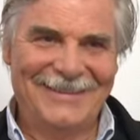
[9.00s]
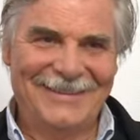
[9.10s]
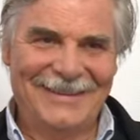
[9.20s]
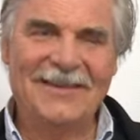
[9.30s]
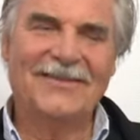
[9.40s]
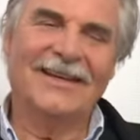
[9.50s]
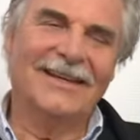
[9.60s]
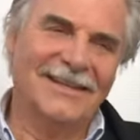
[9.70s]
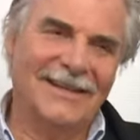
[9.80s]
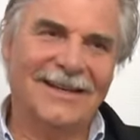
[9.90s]
Einfach
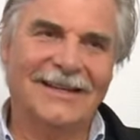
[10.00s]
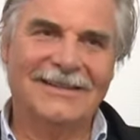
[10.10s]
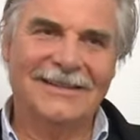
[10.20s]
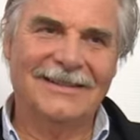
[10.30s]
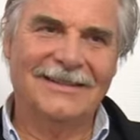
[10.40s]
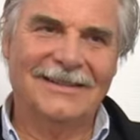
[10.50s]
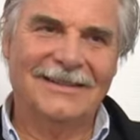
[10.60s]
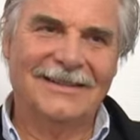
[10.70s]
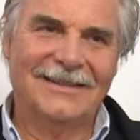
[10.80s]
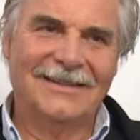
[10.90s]
richtig klasse.
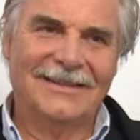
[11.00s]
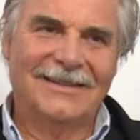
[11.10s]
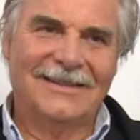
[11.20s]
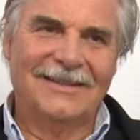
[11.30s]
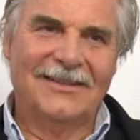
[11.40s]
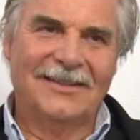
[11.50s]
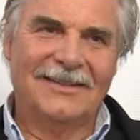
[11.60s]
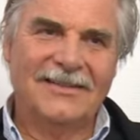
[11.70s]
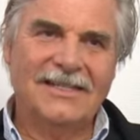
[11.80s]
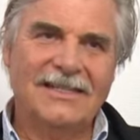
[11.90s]
Ja,
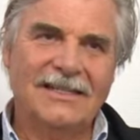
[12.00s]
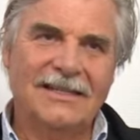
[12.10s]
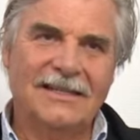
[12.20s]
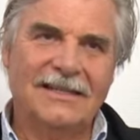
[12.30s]
wissen Sie,